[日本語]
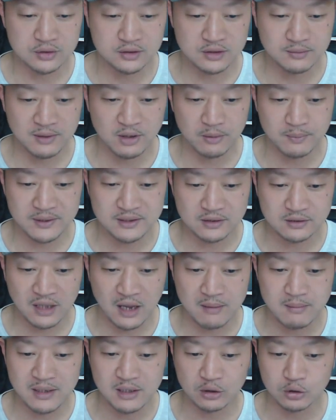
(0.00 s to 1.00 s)
おすすめの
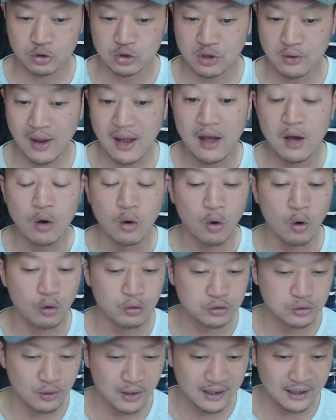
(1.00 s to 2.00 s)
ベストタイミングとしては
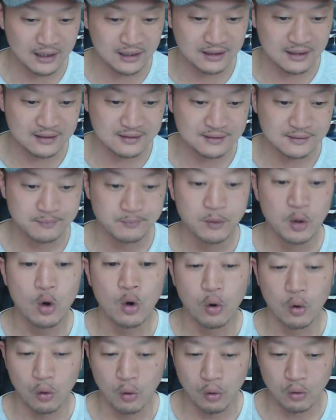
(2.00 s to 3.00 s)
お風呂上がりです。
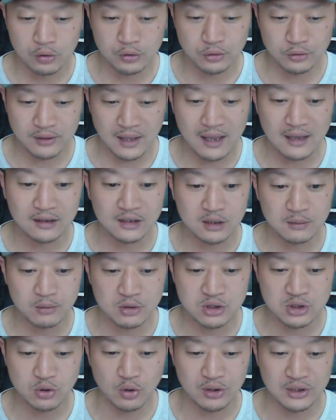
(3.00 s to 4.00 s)
お風呂で気
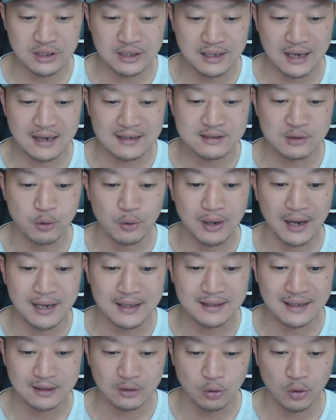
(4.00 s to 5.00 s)
持ちのいい汗を
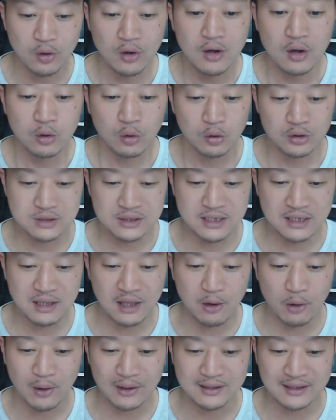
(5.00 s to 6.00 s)
かいた後、腰
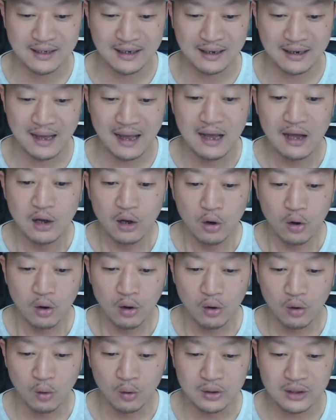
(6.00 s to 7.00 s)
に手を当てながら
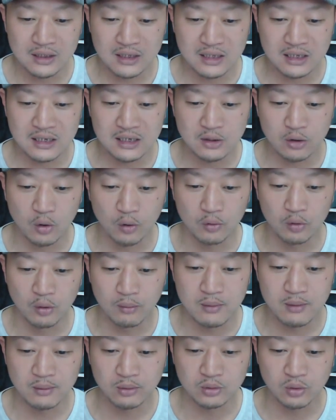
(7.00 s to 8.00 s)
お気に入りの
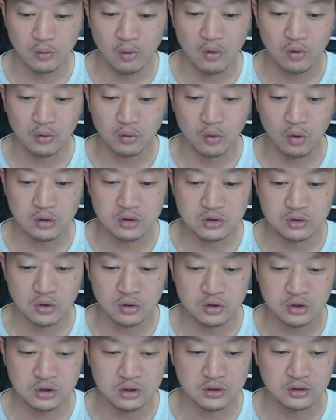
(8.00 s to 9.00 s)
飲み物をごく
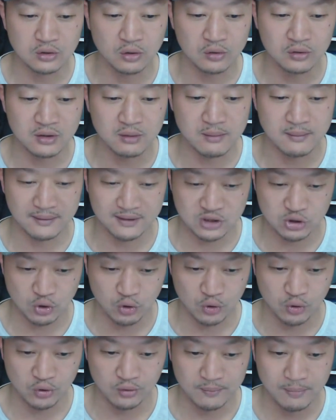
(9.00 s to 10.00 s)
ごく飲んでみま
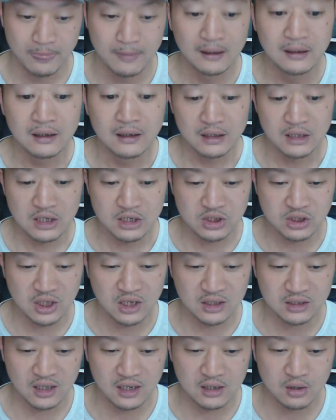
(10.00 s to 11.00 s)
しょう。生き
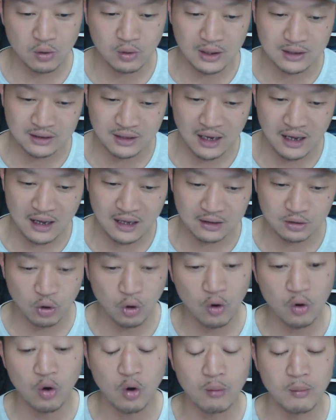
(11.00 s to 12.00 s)
ていてよかった
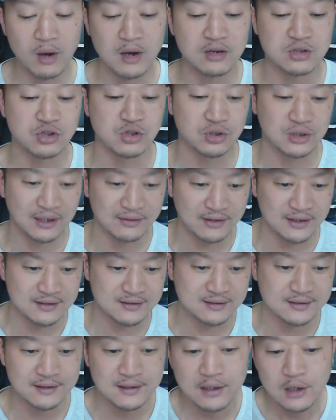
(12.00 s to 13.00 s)
と思える瞬間
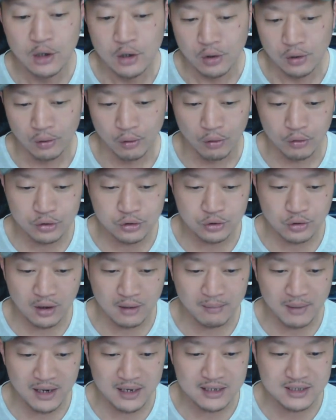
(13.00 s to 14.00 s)
です。お風呂
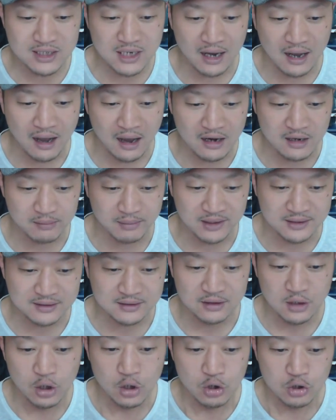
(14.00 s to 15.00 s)
は毎日入りま
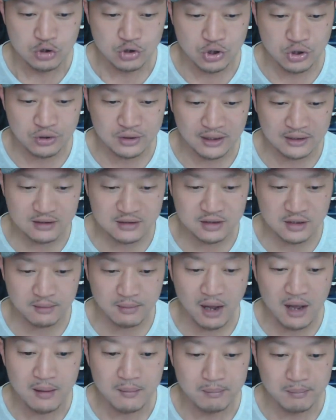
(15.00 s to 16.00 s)
す。習慣にす
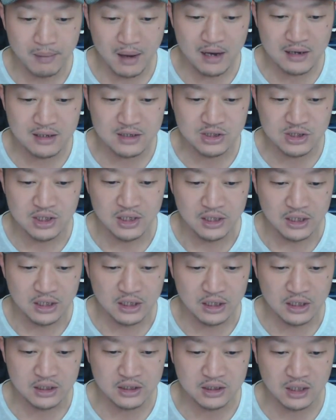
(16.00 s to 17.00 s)
れば毎日
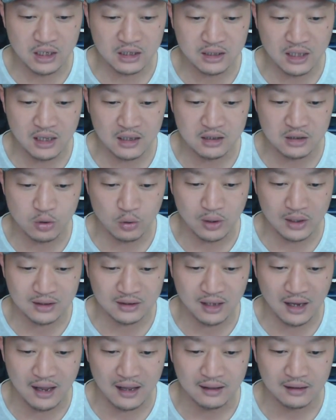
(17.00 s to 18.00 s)
生きていてよ
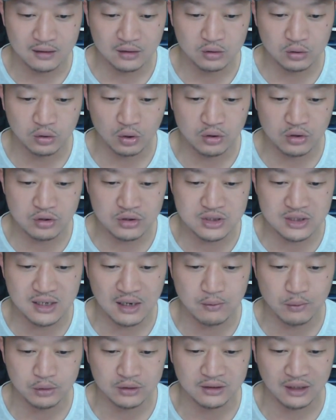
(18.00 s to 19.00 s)
かったという時
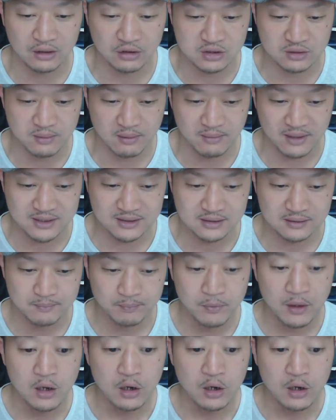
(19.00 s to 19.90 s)
間を楽しめます。